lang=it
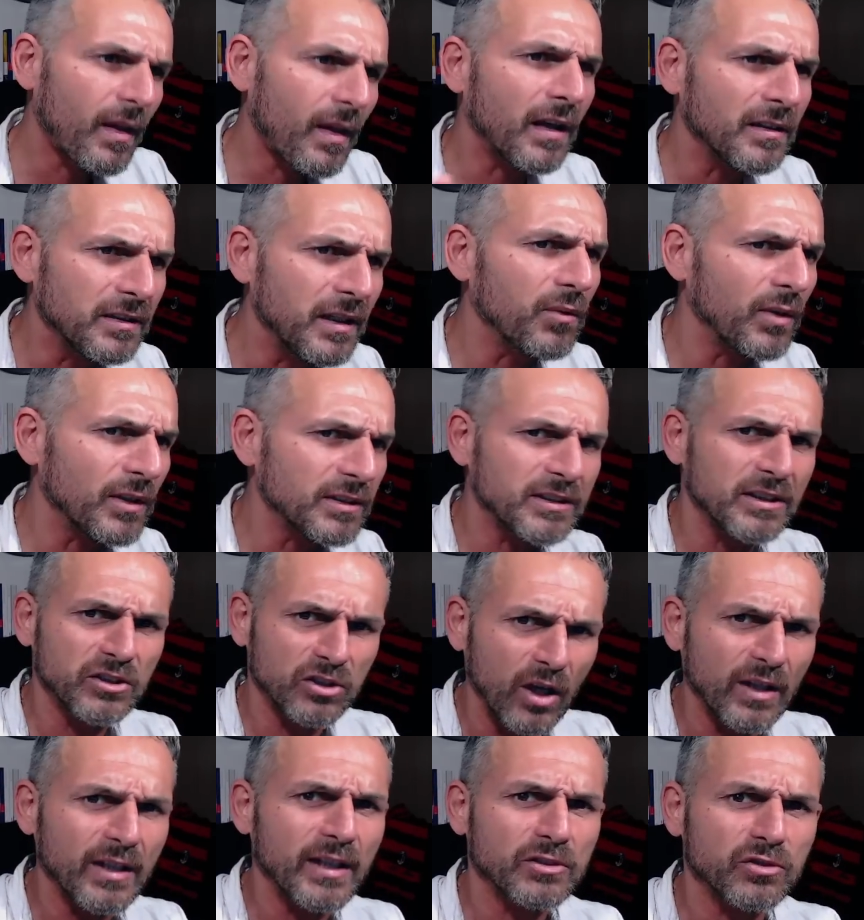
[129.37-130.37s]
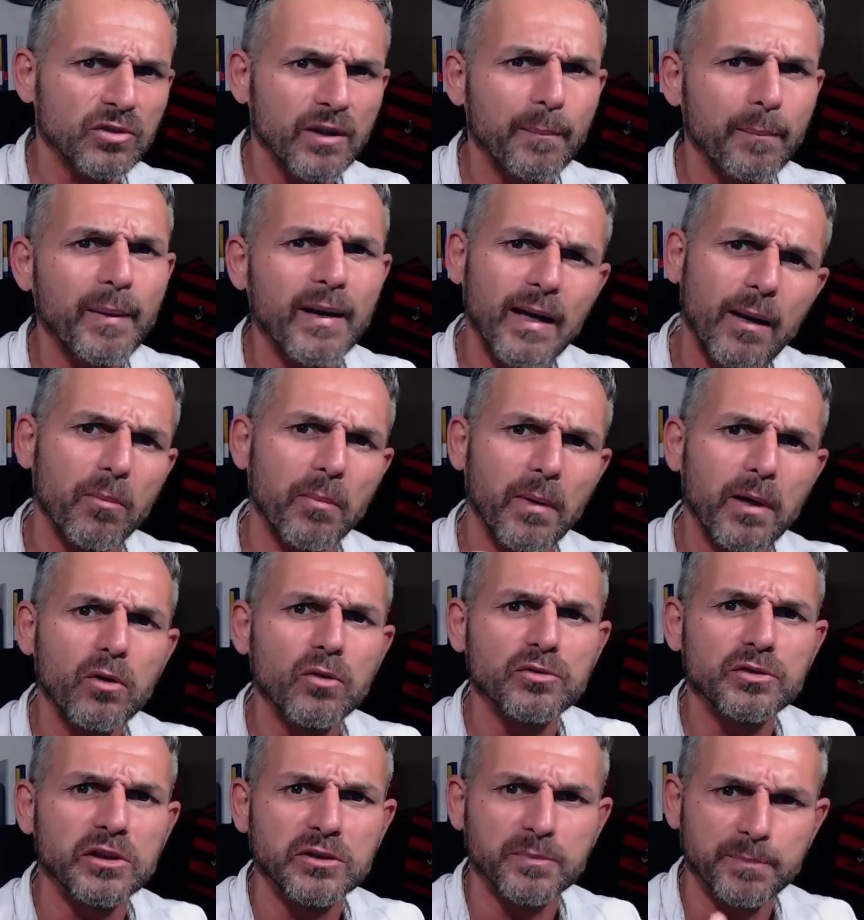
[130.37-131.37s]
devo esserci adesso ne parliamo ma
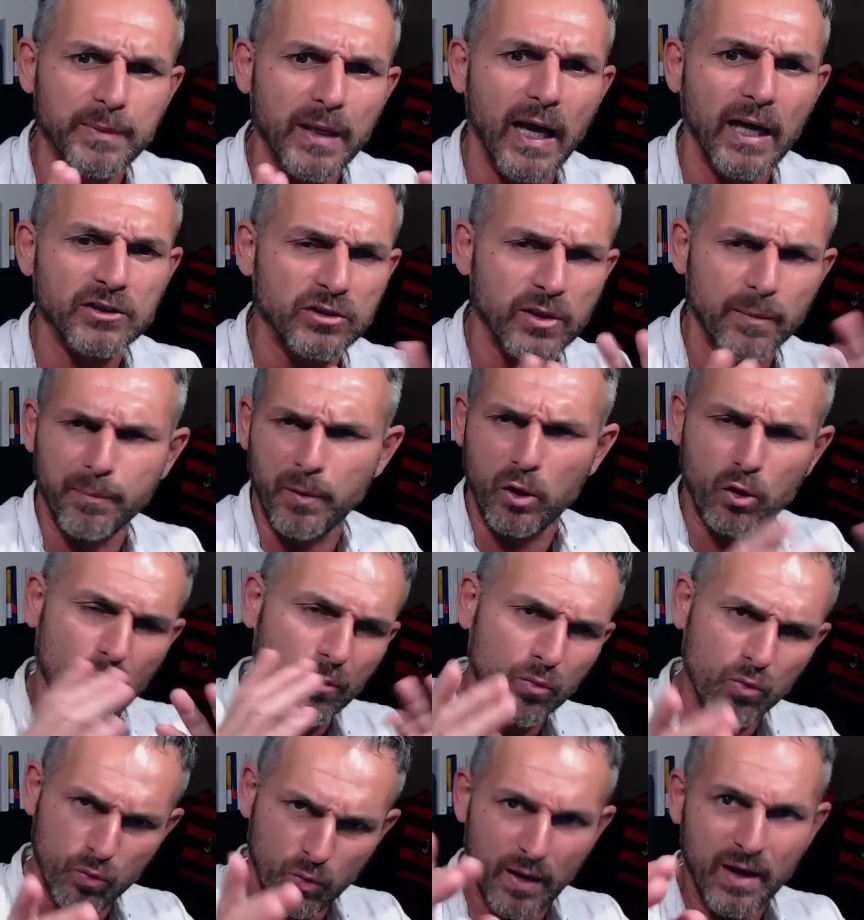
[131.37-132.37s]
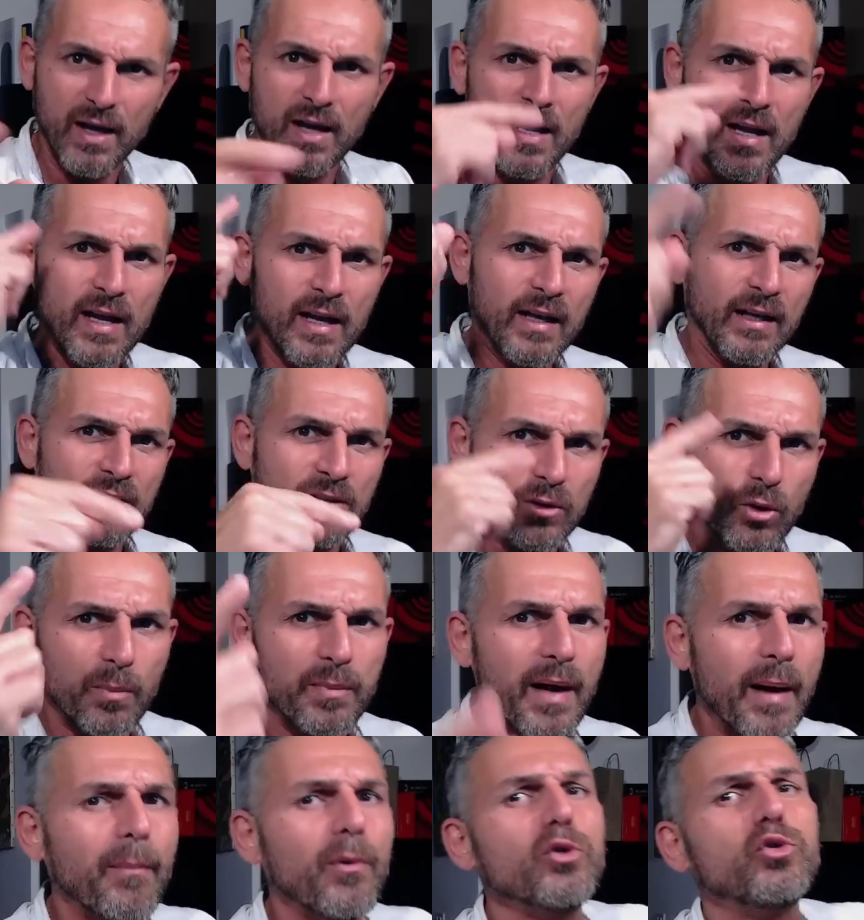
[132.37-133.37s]
non dispiace poi comunque
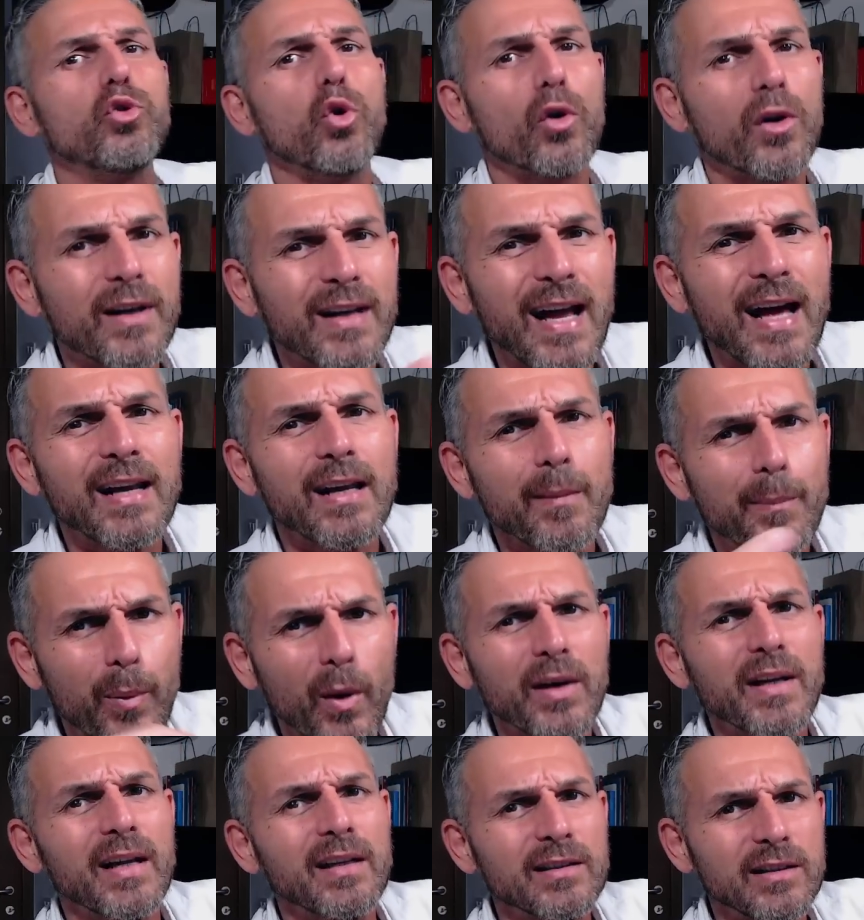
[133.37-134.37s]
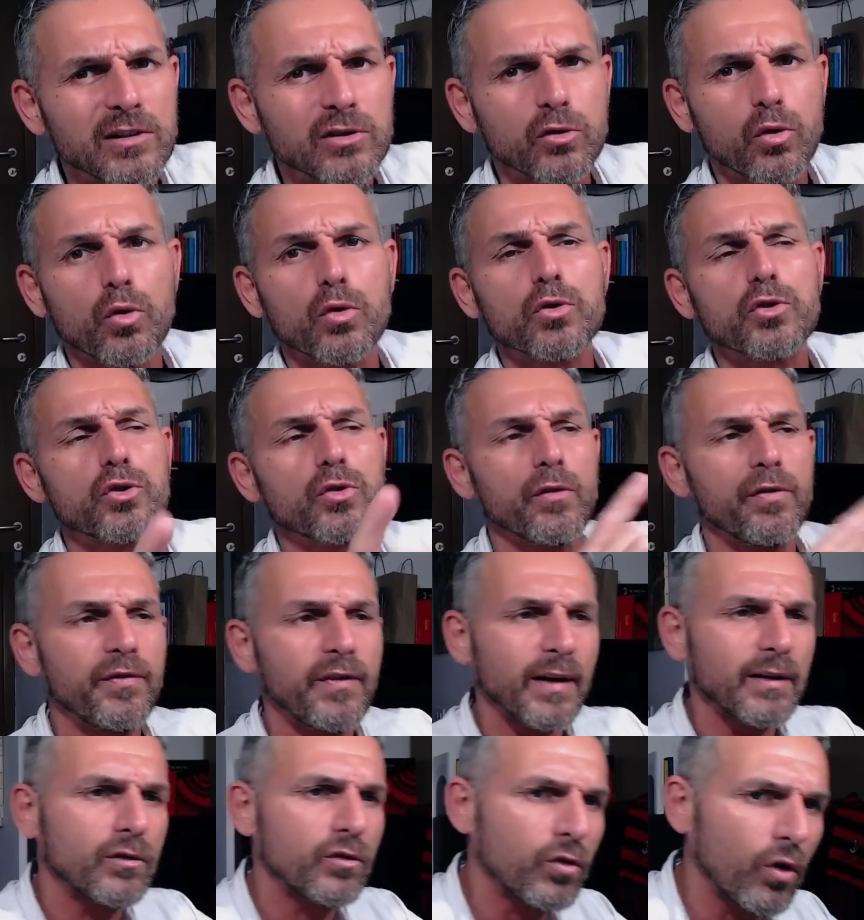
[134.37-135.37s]
dobbiamo tornare poi al discorso
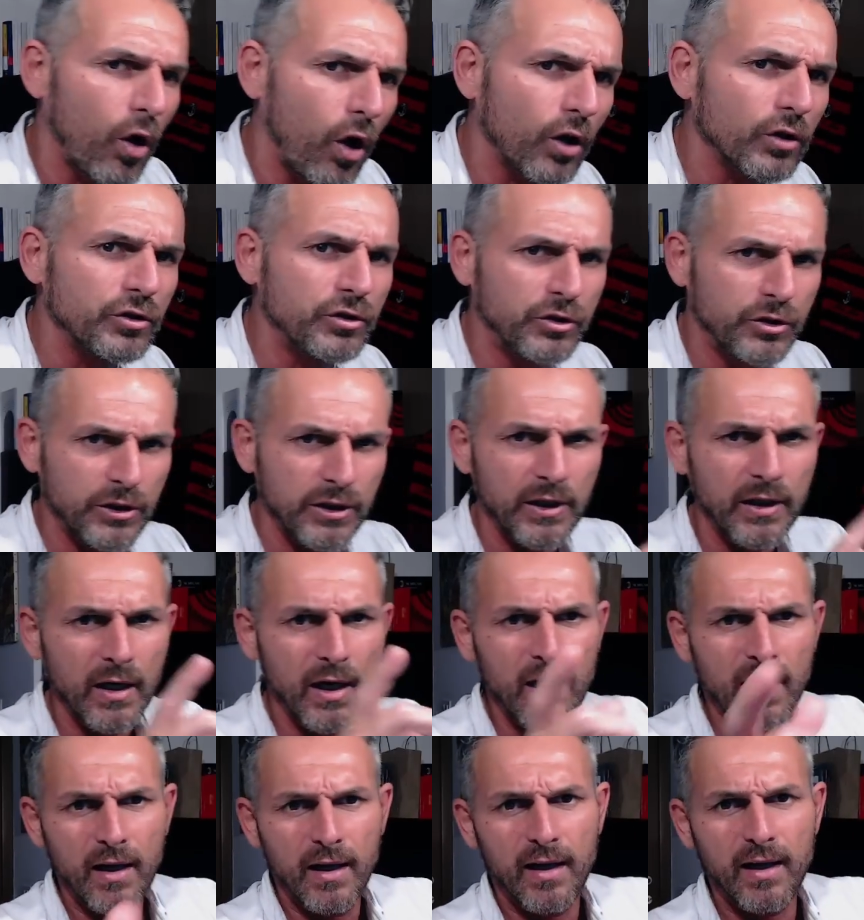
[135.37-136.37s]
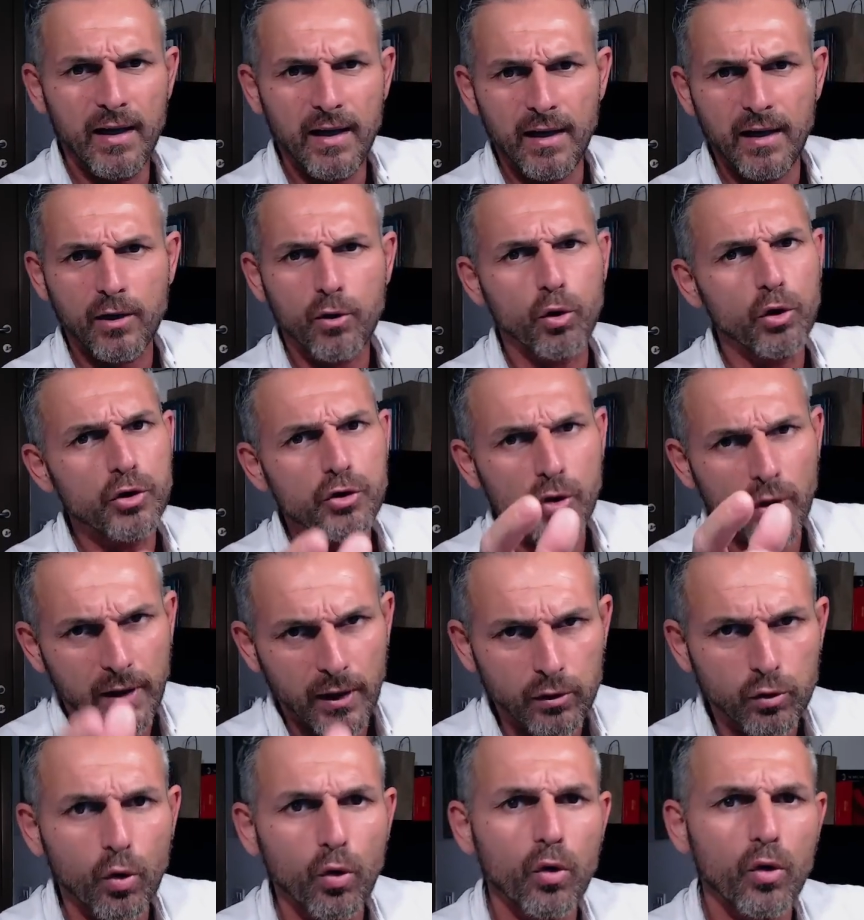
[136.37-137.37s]
fatto oggi eh, con i
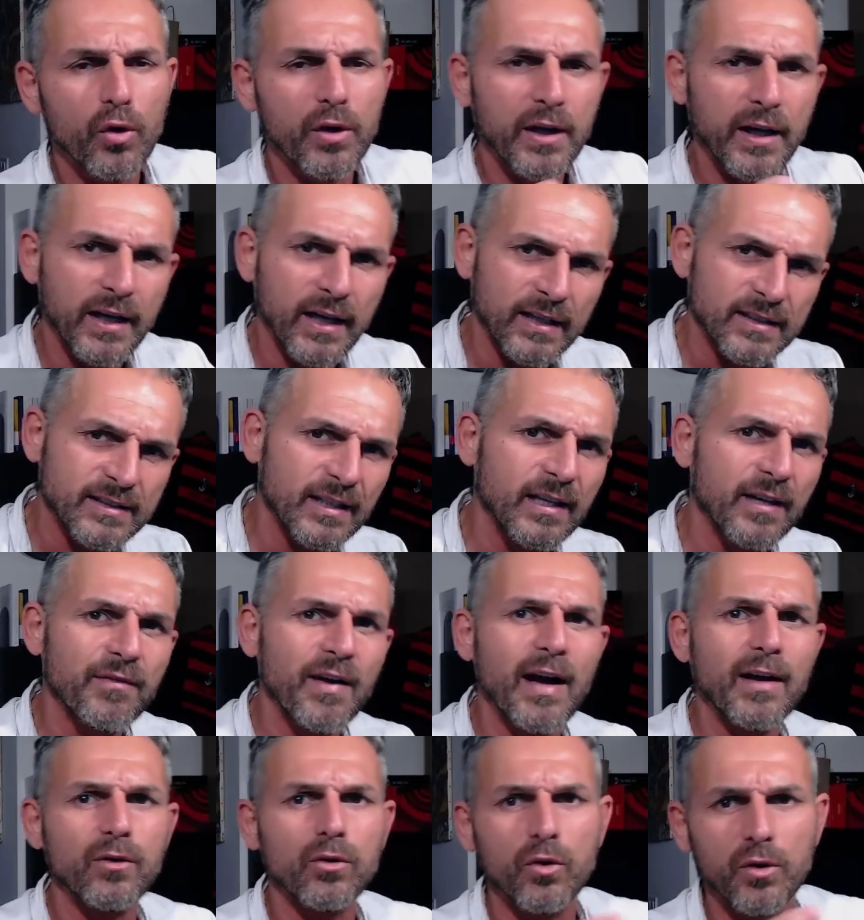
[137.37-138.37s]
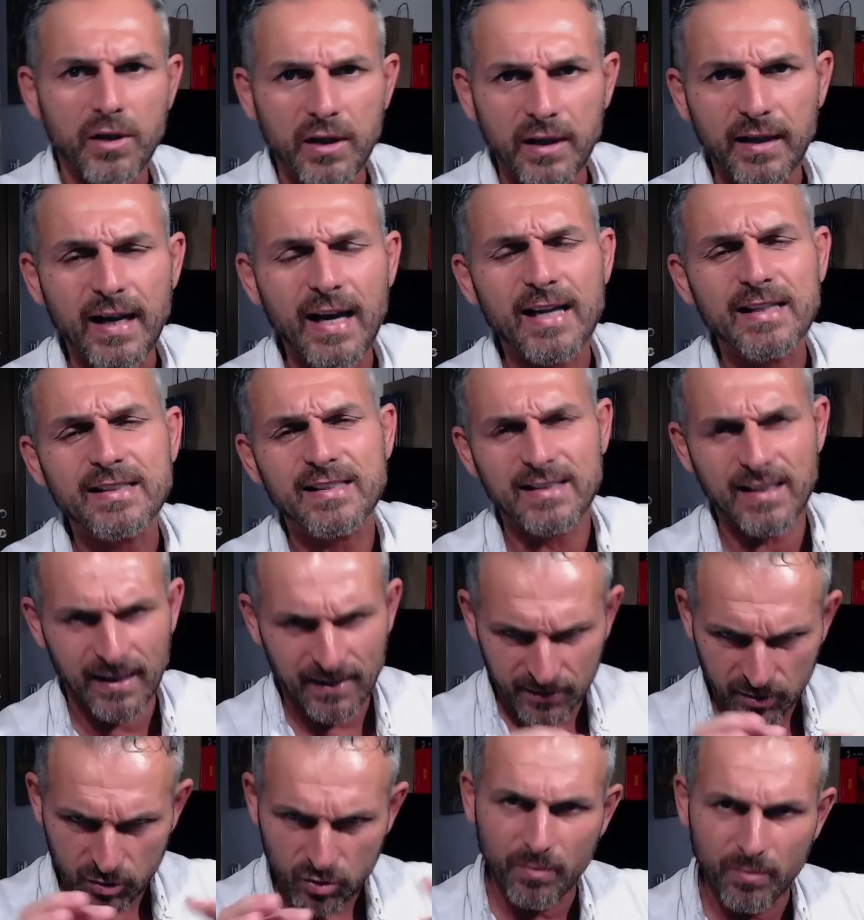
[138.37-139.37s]
giocatori che se ne vanno chi resta
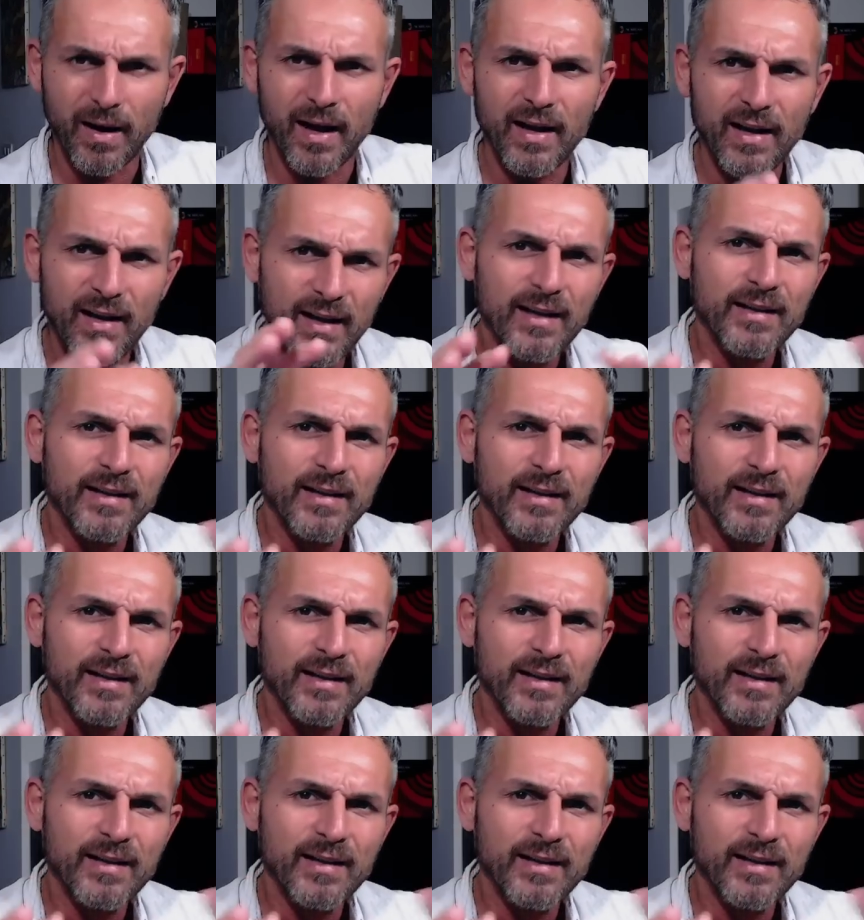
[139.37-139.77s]
insomma